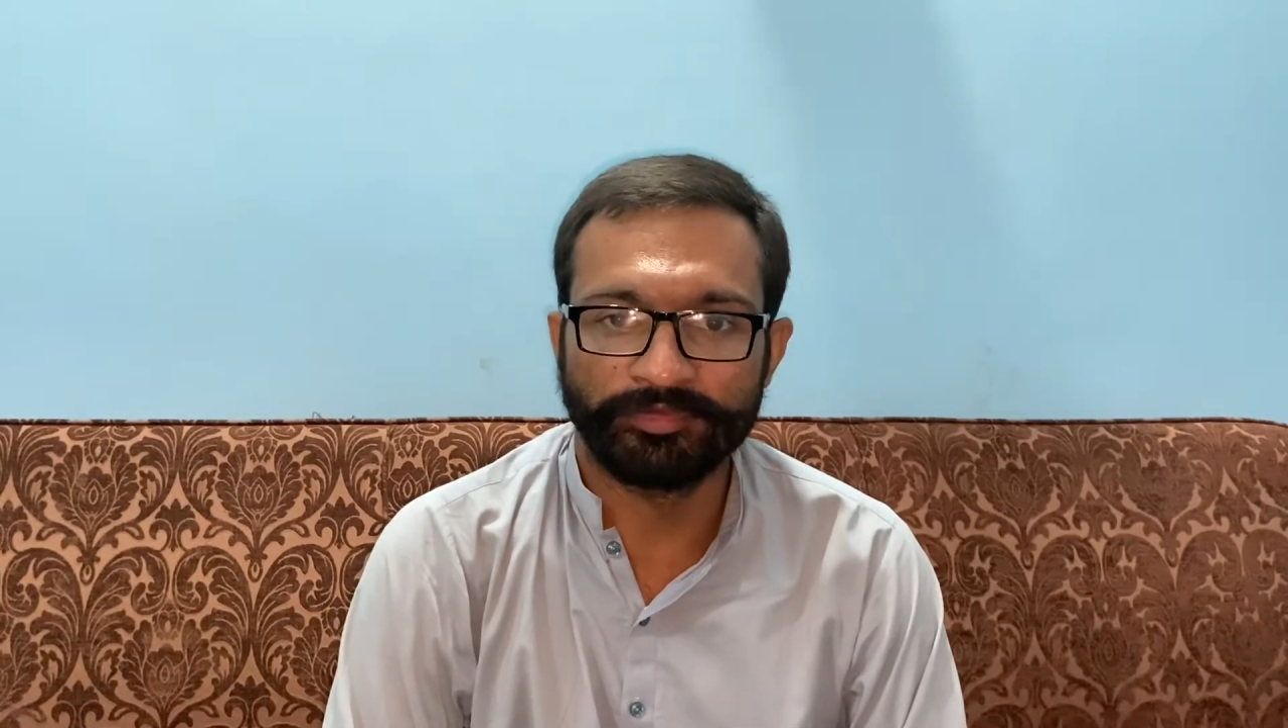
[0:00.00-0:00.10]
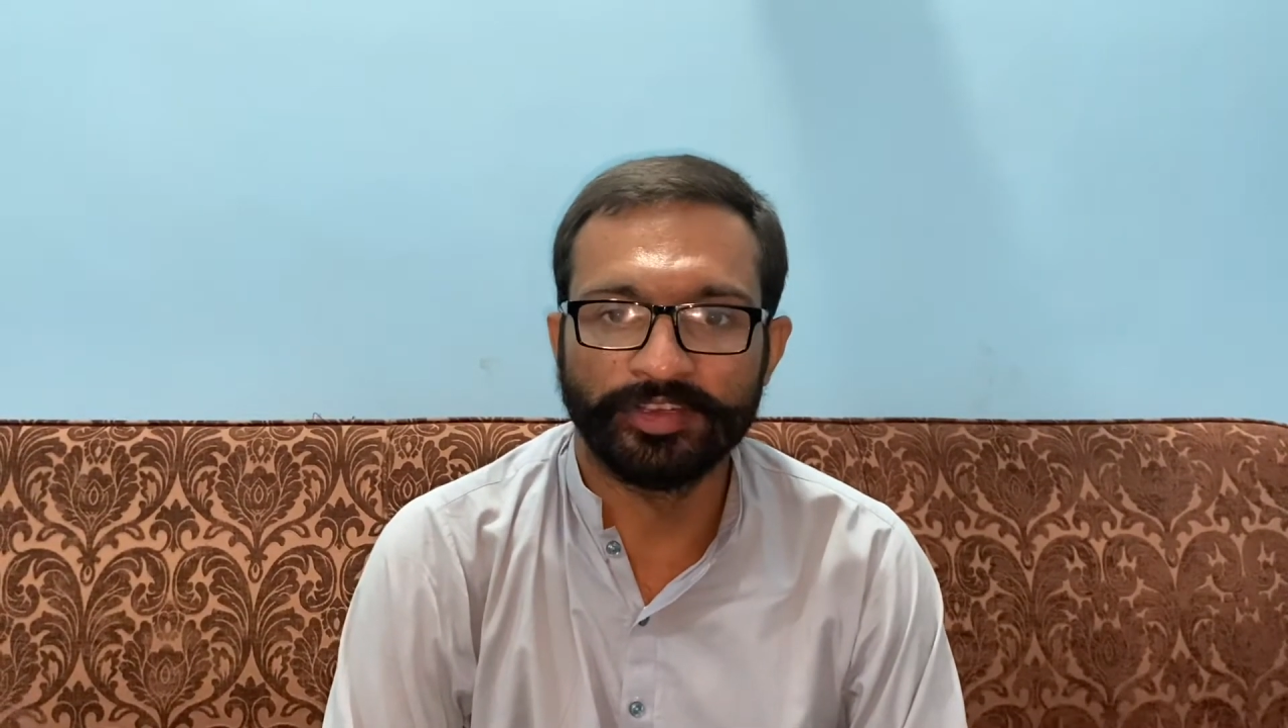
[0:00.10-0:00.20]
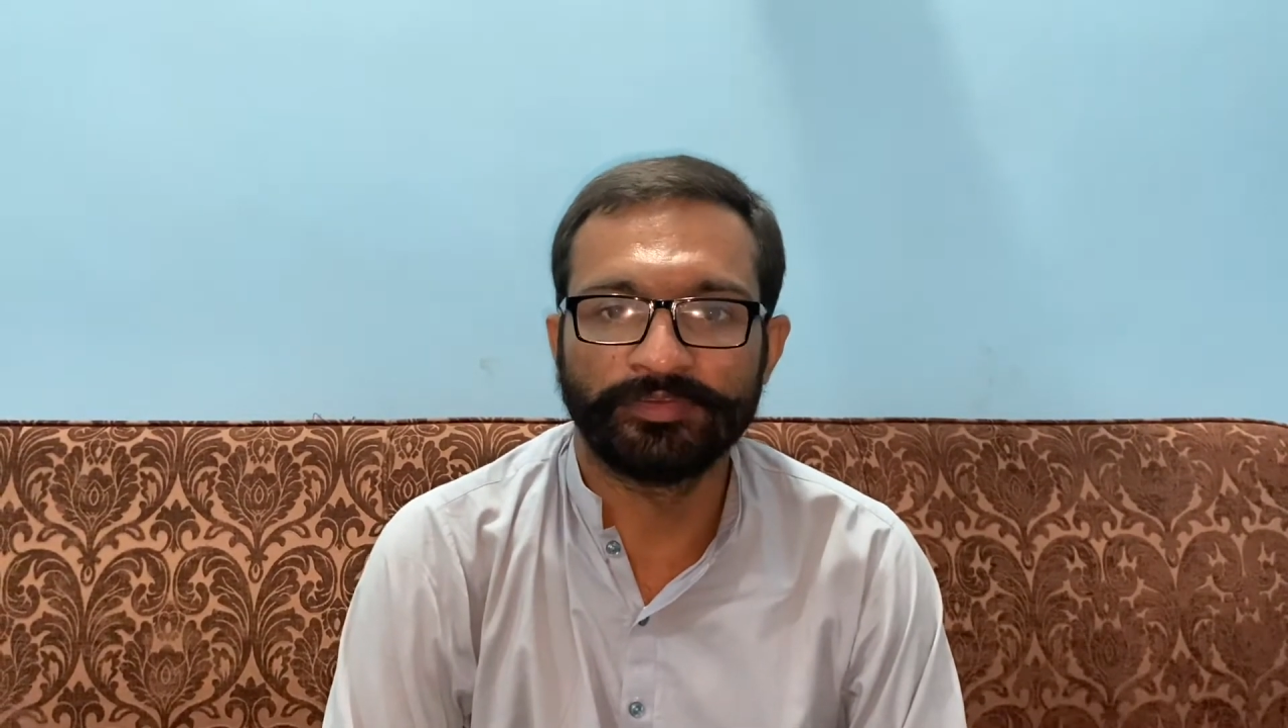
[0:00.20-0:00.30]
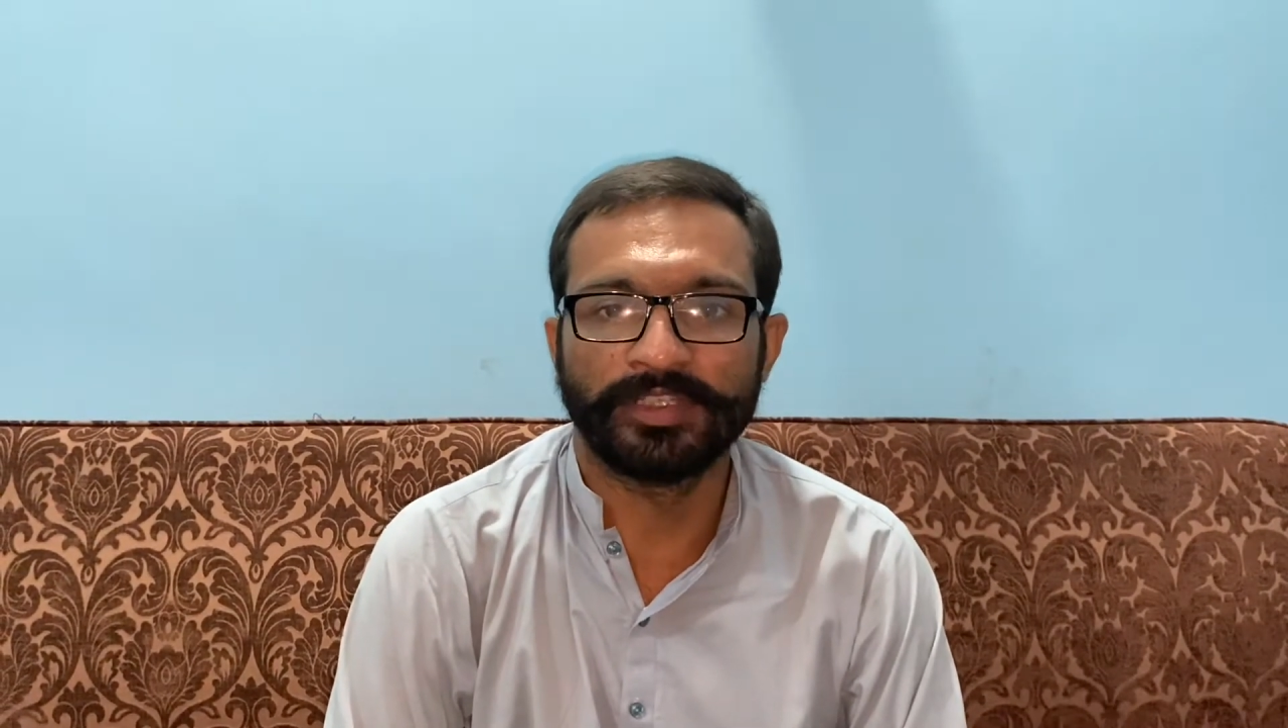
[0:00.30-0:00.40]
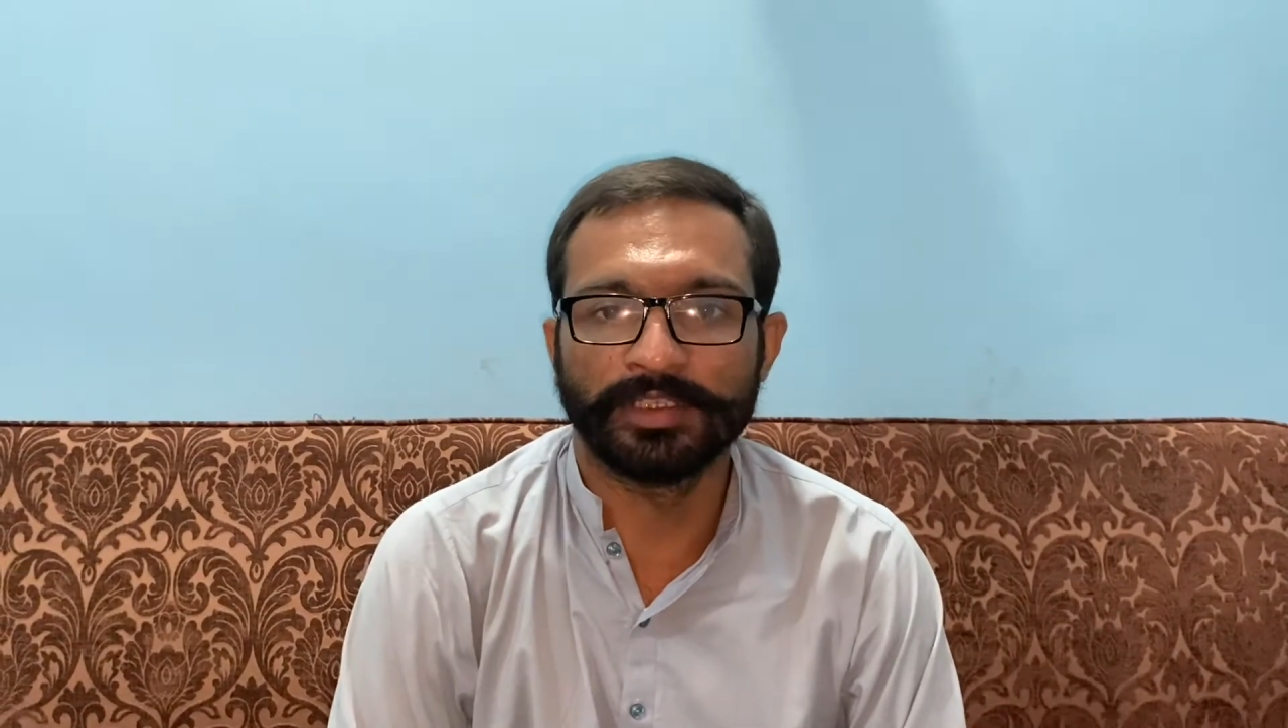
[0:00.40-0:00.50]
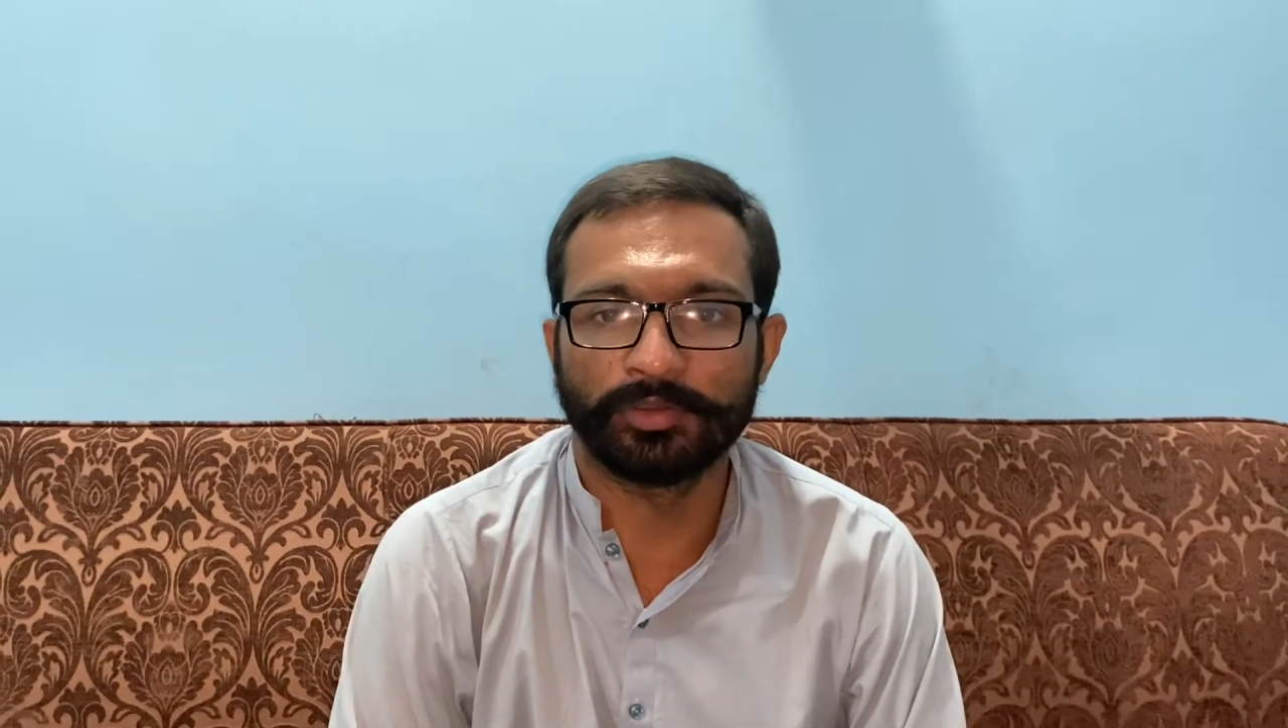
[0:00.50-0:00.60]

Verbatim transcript: फिफ्टी